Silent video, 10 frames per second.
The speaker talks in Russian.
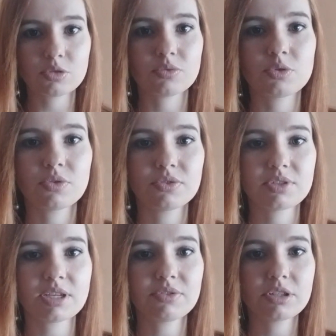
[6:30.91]
то все,
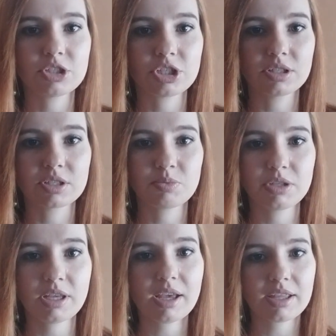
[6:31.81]
все выточки на
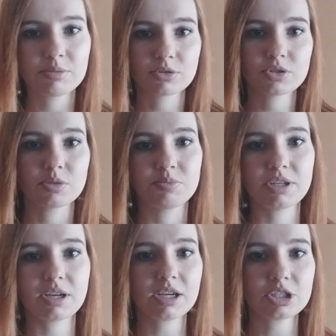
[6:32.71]
спине, они просто
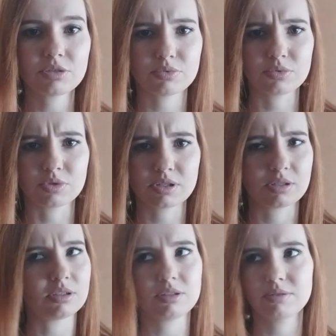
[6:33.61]
перекашиваются
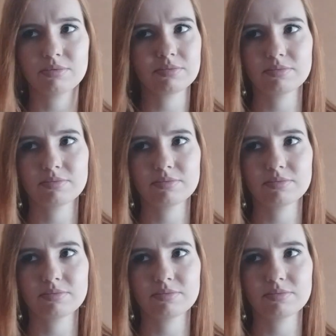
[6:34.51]
и